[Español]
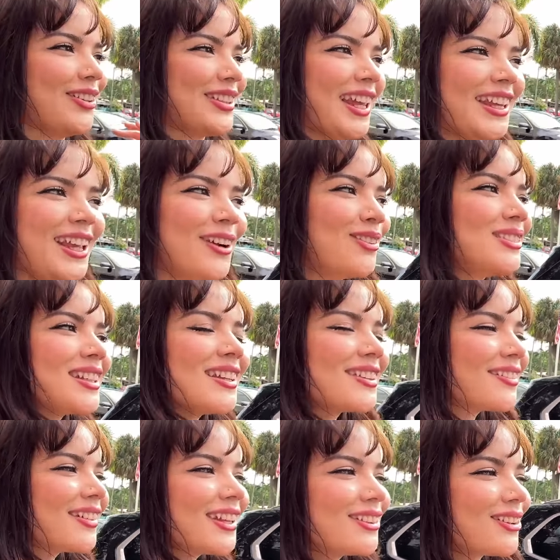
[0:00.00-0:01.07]
no sé, tengo un
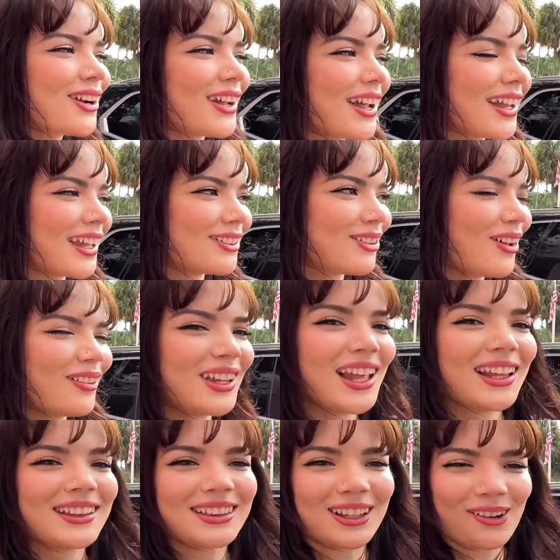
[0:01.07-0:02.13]
sentimiento que, que
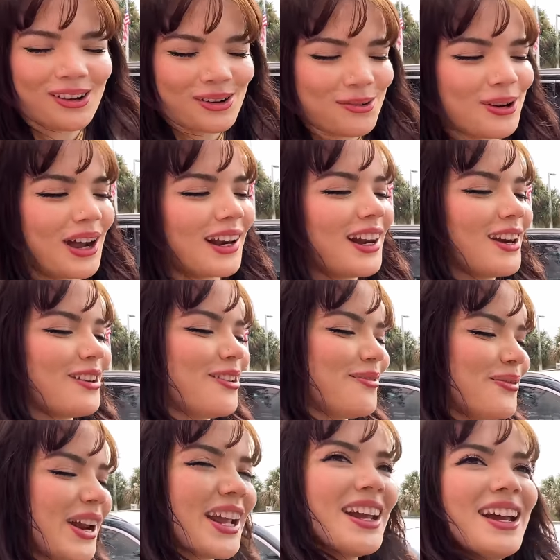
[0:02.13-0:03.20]
todavía tengo que buscarle el
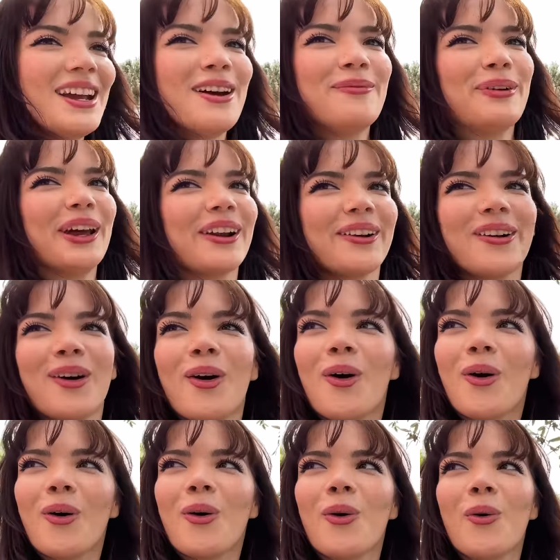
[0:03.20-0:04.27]
nombre,
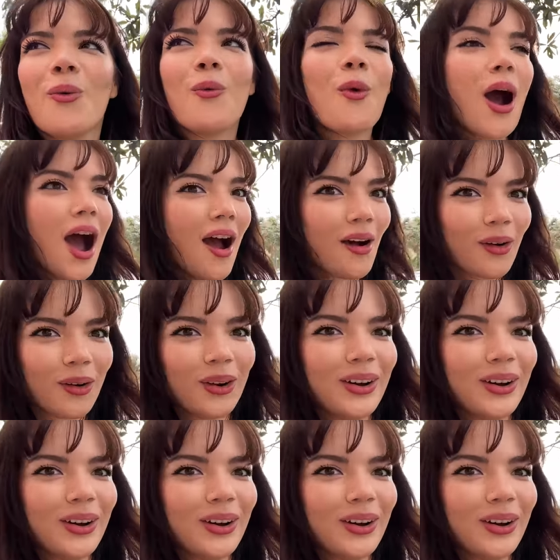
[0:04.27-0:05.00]
pero wow,